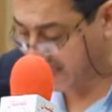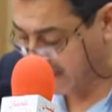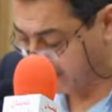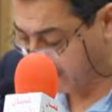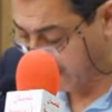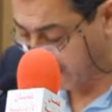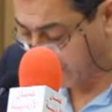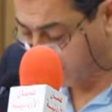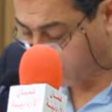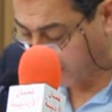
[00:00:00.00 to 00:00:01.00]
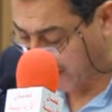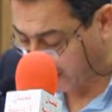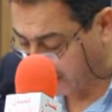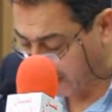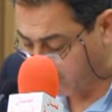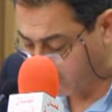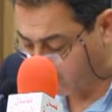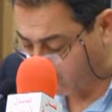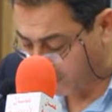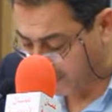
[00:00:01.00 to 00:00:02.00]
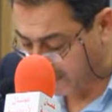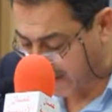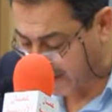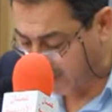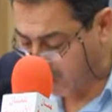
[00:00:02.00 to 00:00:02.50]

تمكين للمساعدة القانونية وحقوق الإنسان